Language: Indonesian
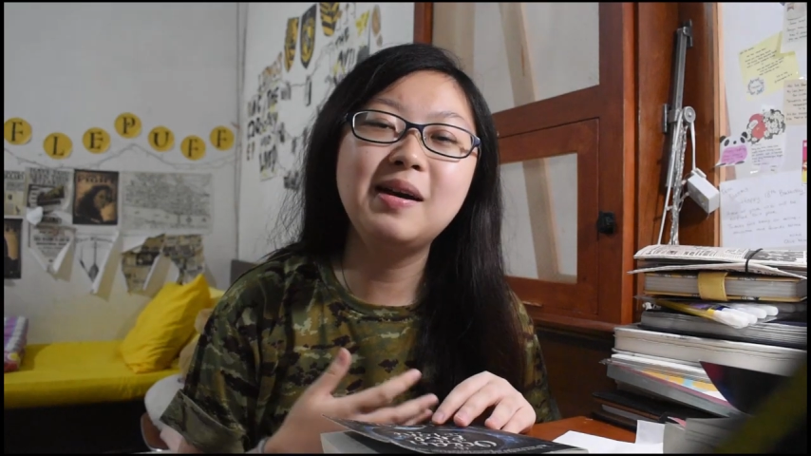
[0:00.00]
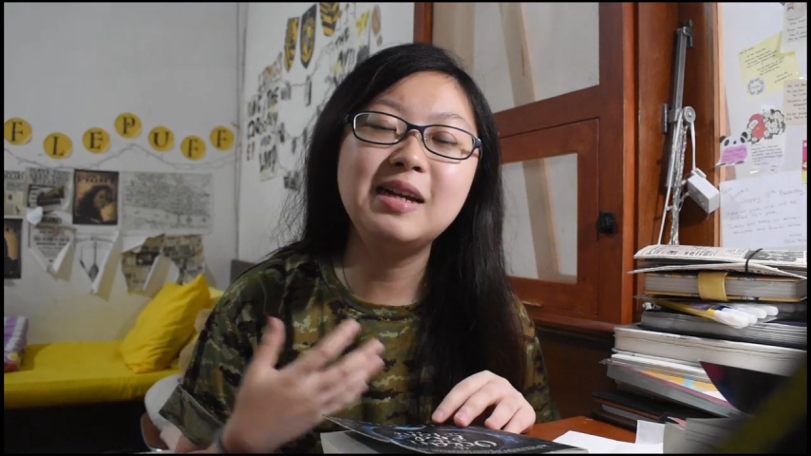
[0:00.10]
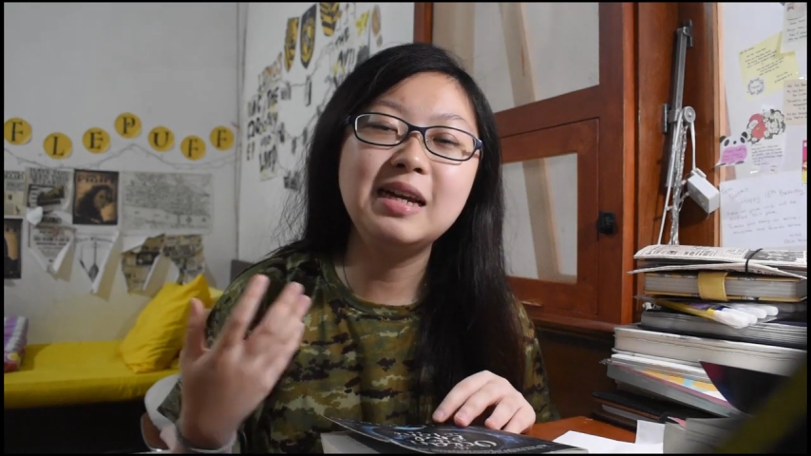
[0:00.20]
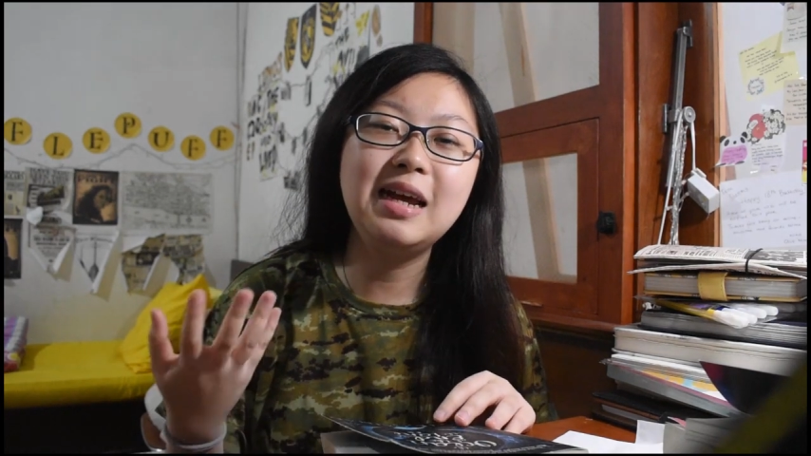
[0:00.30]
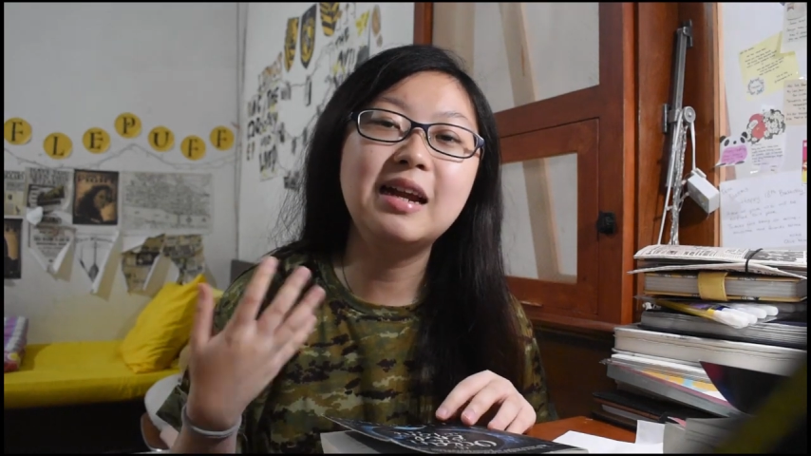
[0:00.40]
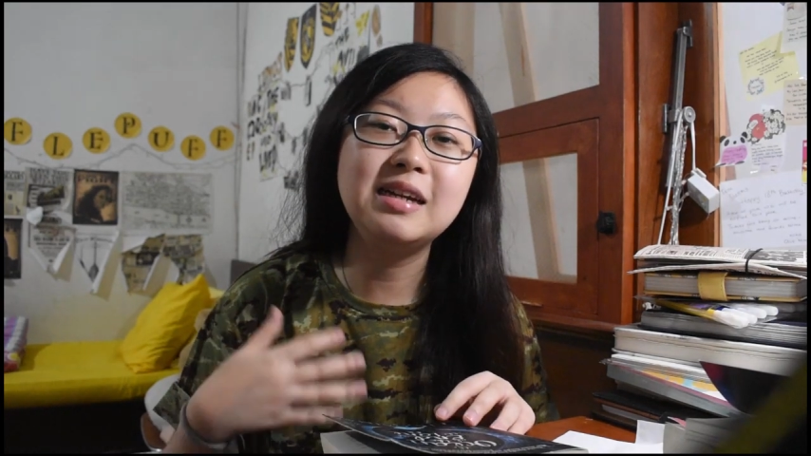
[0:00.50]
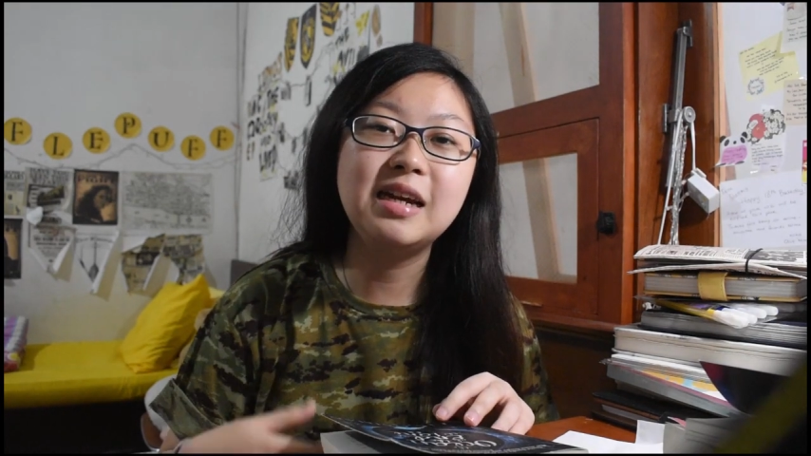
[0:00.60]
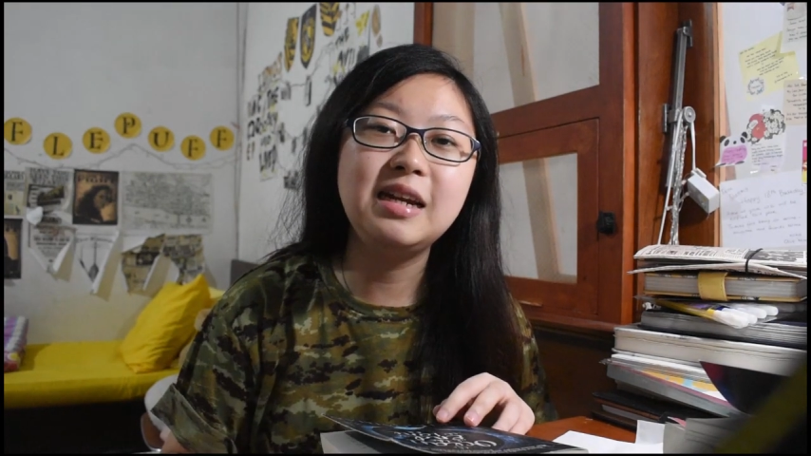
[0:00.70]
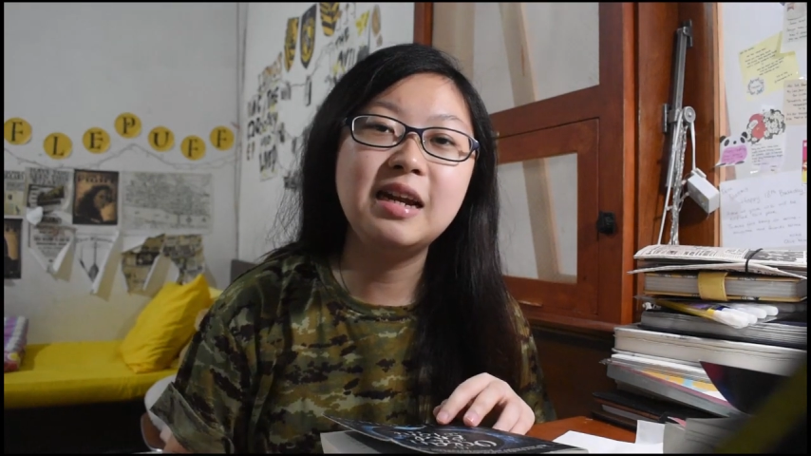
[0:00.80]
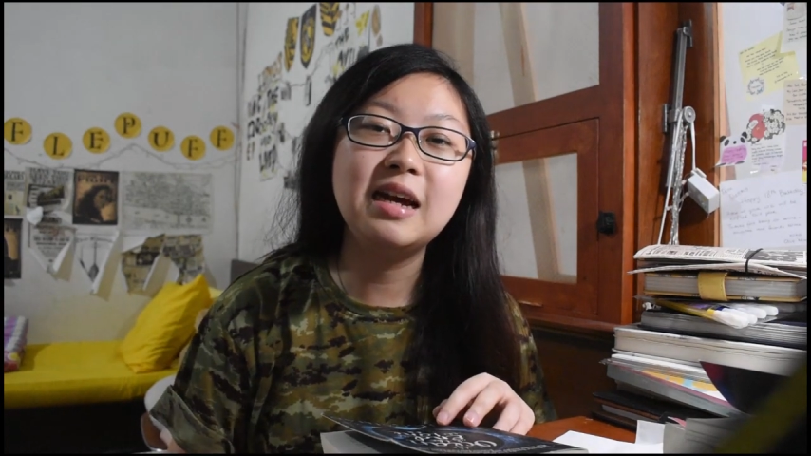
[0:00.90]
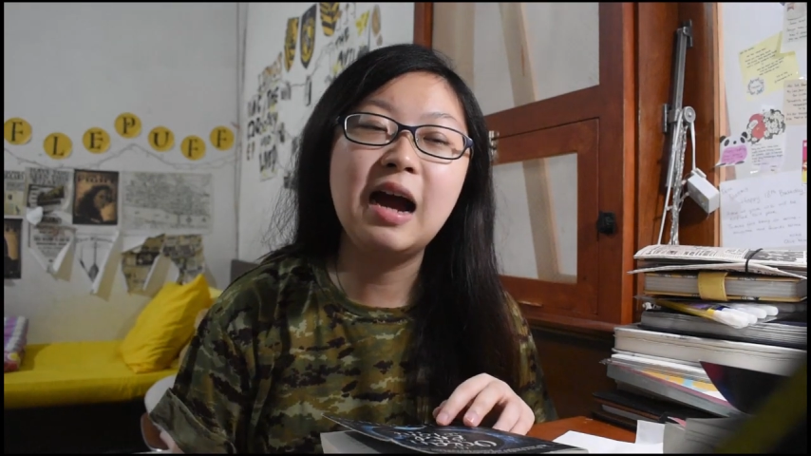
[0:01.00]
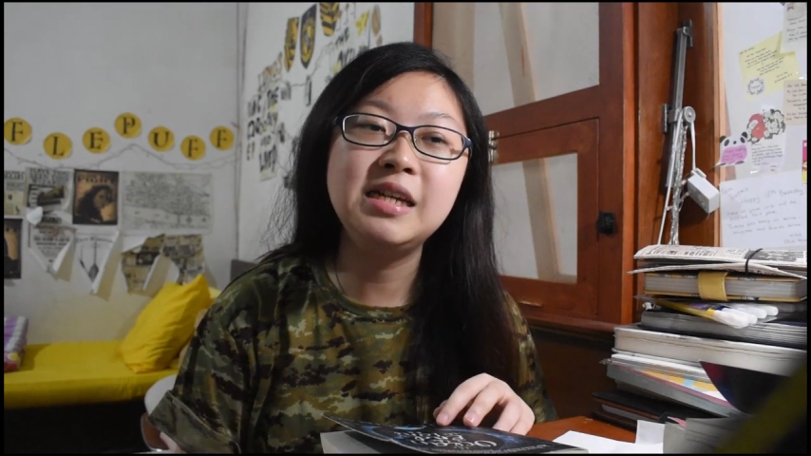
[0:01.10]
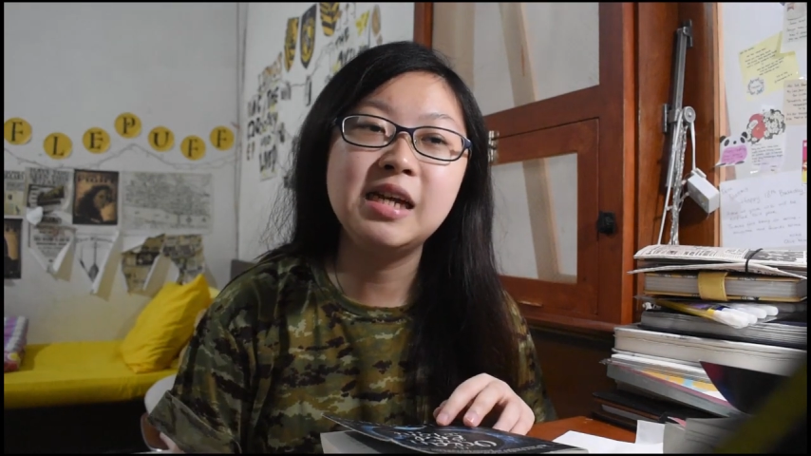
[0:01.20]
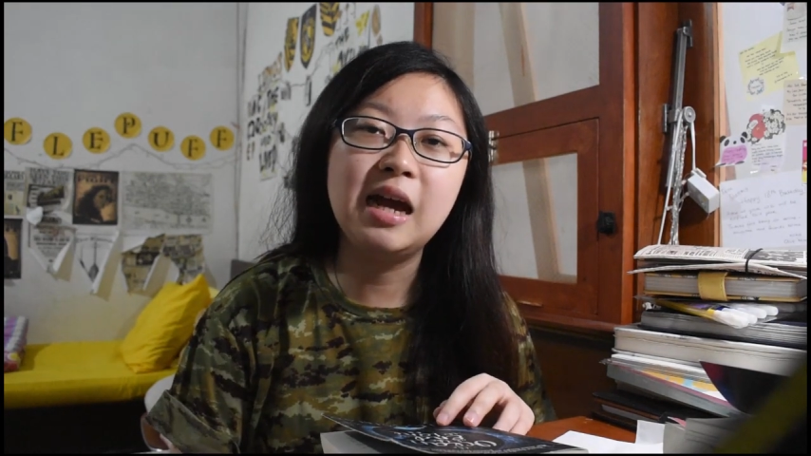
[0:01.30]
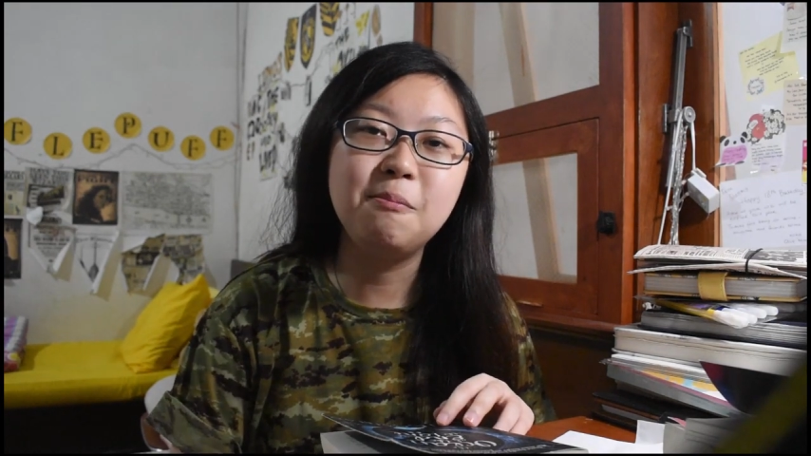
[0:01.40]
kejadian-kejadian yang
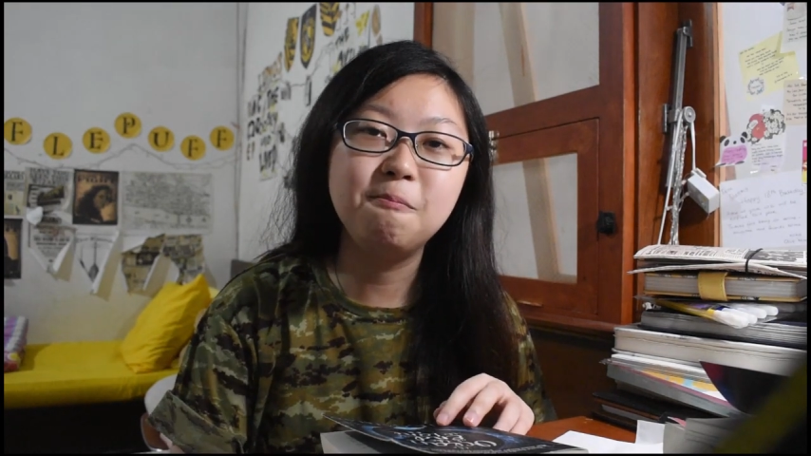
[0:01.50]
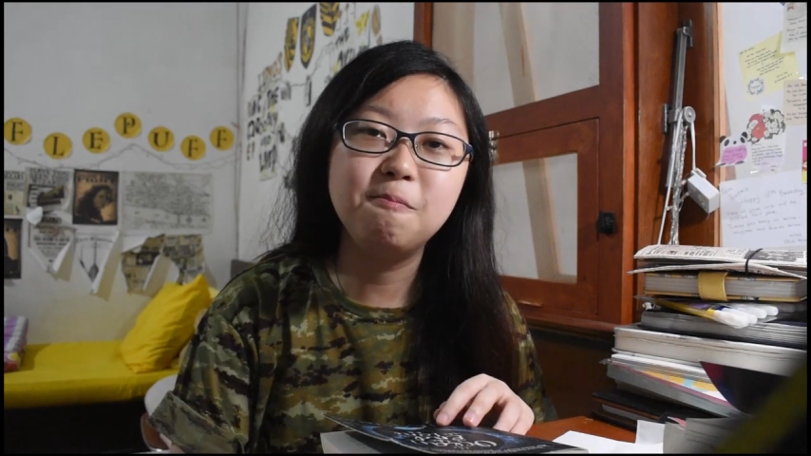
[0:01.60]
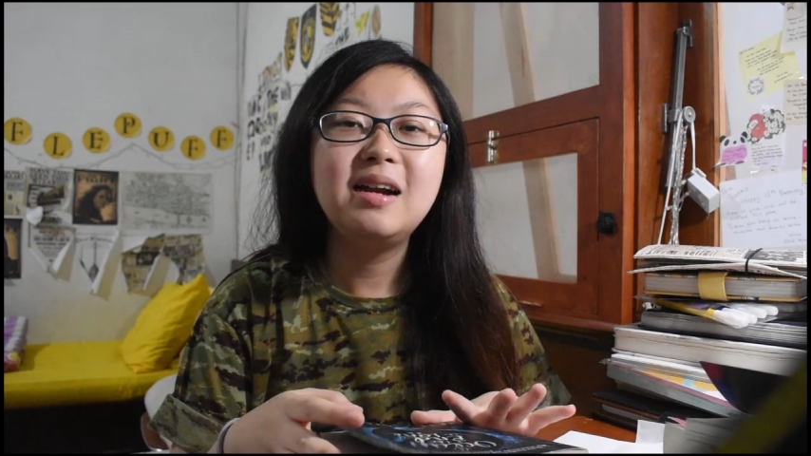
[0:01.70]
ajaib.